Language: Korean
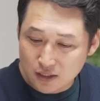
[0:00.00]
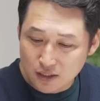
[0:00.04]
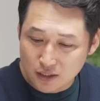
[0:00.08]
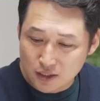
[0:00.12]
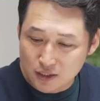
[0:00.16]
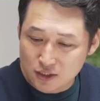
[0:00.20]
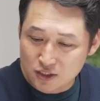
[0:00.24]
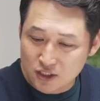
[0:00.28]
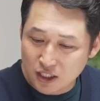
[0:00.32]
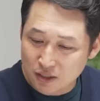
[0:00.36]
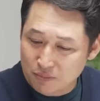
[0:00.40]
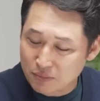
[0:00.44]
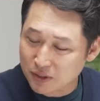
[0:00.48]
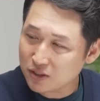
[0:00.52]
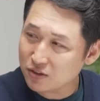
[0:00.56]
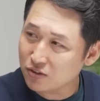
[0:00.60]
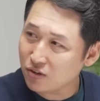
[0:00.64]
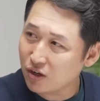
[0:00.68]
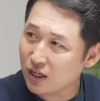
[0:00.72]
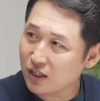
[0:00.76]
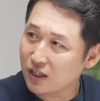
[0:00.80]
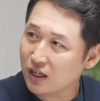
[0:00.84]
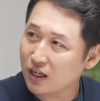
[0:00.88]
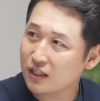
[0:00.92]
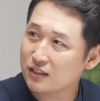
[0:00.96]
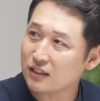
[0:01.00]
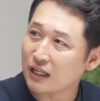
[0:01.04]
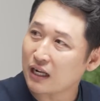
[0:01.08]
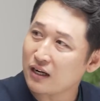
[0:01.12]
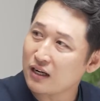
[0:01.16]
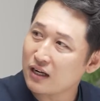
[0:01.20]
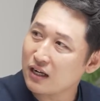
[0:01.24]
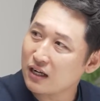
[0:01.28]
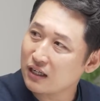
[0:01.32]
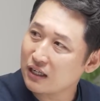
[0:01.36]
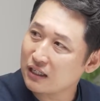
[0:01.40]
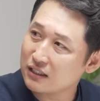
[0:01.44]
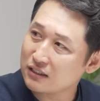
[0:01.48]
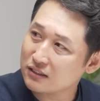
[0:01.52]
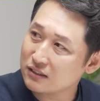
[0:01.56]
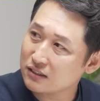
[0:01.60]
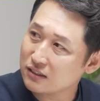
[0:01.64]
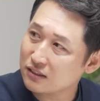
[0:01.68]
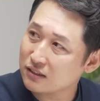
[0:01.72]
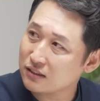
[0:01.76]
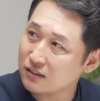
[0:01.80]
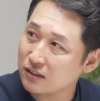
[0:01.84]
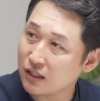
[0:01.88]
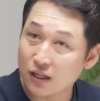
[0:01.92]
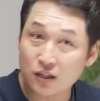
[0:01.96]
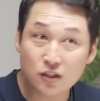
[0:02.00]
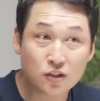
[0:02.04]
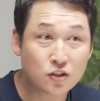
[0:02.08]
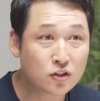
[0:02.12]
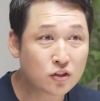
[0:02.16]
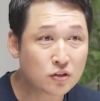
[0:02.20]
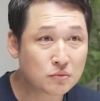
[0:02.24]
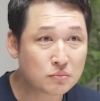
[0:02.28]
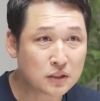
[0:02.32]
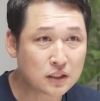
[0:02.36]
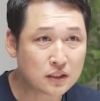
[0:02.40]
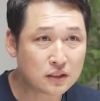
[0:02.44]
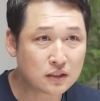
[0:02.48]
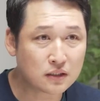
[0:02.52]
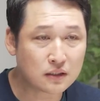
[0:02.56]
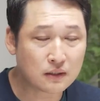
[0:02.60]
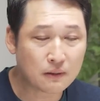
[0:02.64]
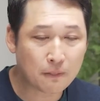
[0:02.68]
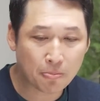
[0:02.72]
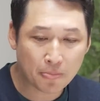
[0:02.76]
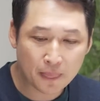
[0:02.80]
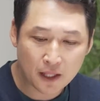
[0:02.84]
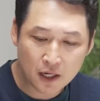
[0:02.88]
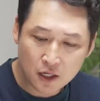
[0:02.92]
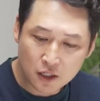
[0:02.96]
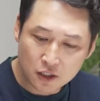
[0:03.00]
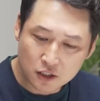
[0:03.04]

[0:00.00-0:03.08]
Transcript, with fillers: 1차 벤더 하나가 날라가는 거야. 대기업이. 음.